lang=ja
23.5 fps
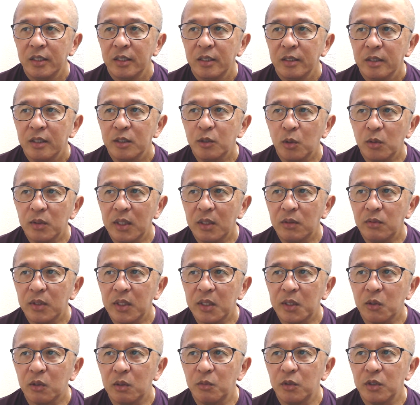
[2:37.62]
相談を受け
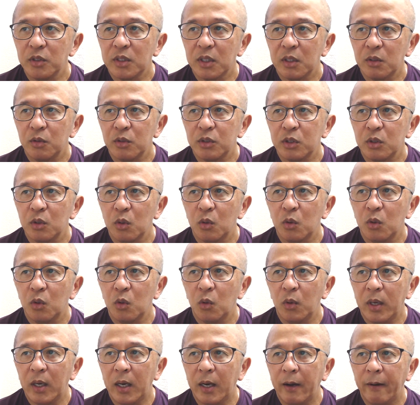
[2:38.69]
た顧問社労士の方
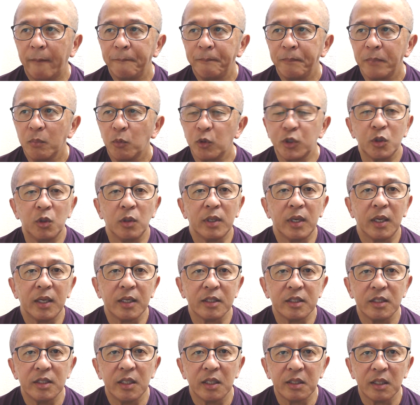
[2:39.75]
は、もちろん解
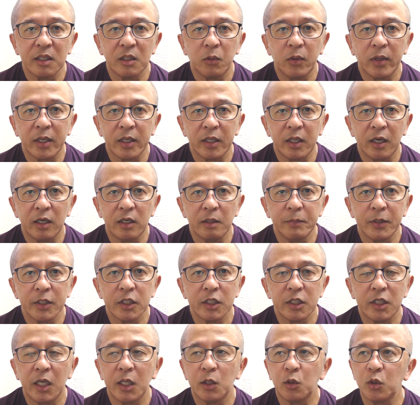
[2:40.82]
決に当たるわけでありまし
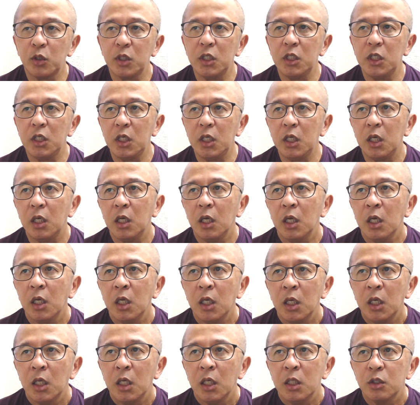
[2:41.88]
て、時に、
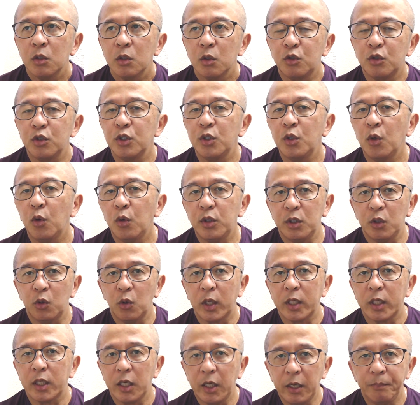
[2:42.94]
従業員の
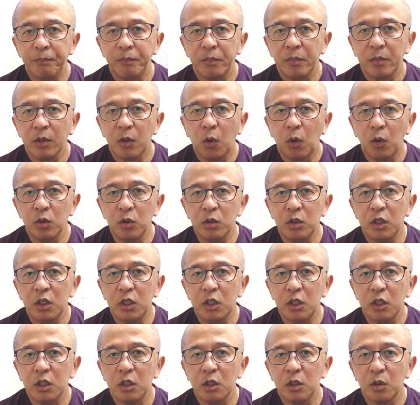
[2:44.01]
方ね、ご本
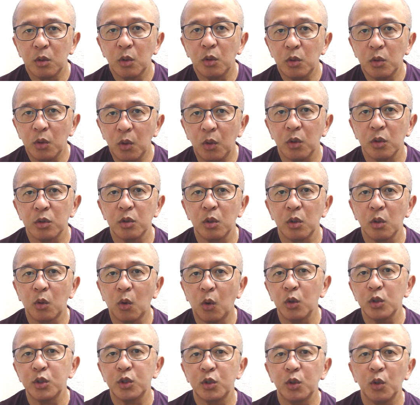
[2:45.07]
人とのその
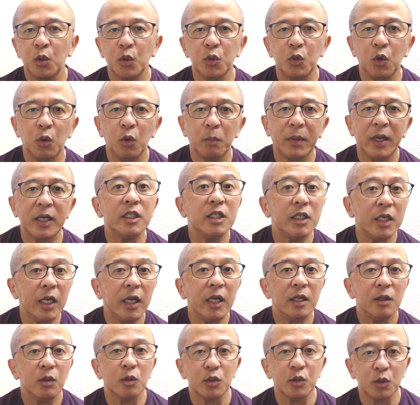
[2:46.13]
交渉の場にね、
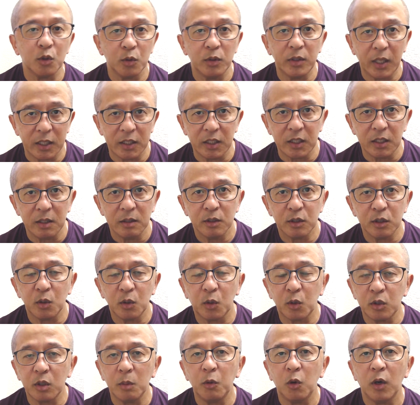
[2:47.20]
臨んだりする
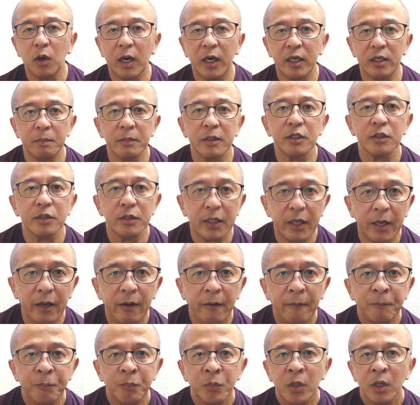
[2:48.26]
こともありますね。
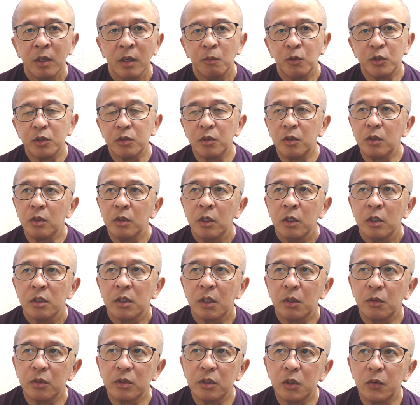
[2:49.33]
もちろん、社
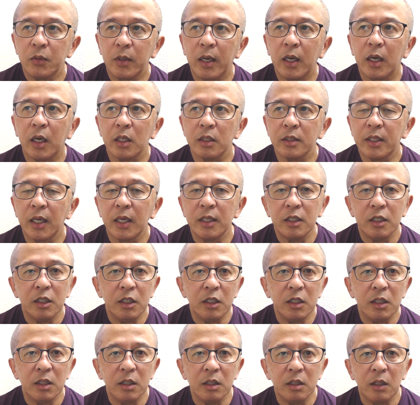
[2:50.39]
労士は代理
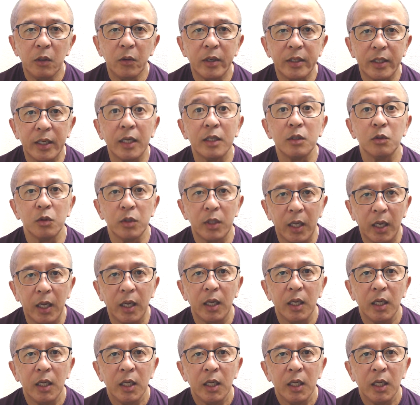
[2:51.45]
人ではないので、